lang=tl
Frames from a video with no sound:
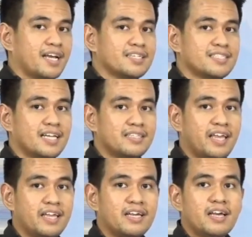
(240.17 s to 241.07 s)
hanggang
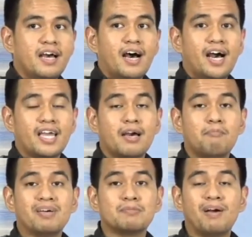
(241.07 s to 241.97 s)
Sunday ay
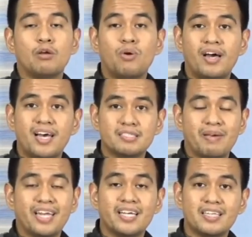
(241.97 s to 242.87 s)
uh, mas
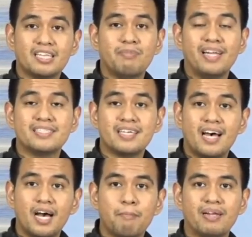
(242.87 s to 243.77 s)
maliwalas, mainit at
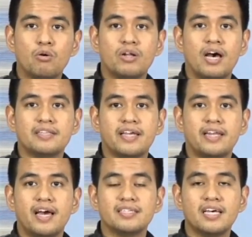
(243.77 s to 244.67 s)
ang panahon ang
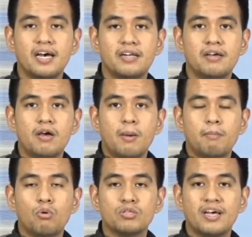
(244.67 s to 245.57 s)
ating inaasahan
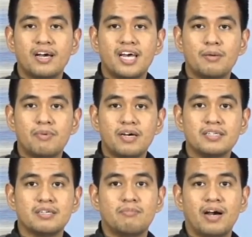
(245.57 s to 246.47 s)
bukod na nga
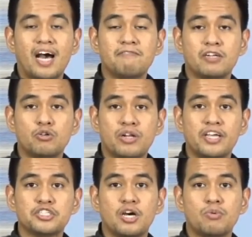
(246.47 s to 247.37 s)
lamang sa mga afternoon
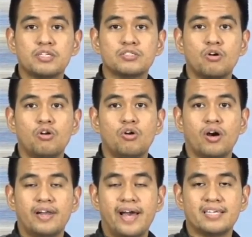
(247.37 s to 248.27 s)
rain showers o
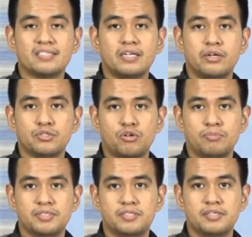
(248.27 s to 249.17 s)
localized
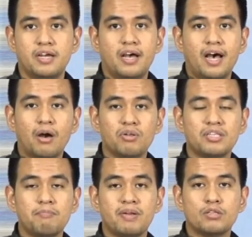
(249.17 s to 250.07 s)
thunderstorms. Ang
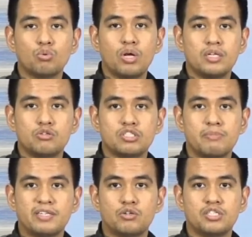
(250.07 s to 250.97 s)
na temperatura dito
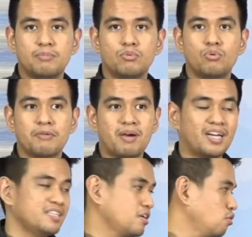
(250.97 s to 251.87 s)
sa Metro Cebu ay
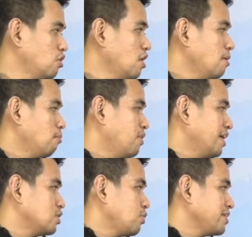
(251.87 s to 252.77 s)
maglalaro
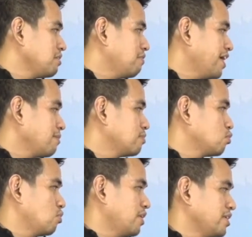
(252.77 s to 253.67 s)
mula
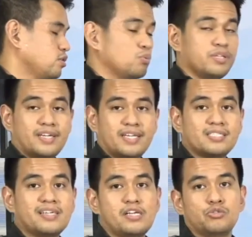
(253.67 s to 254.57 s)
25 to 32
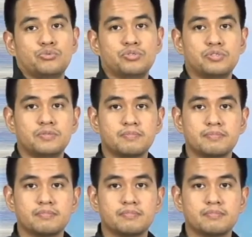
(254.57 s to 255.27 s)
degrees Celsius.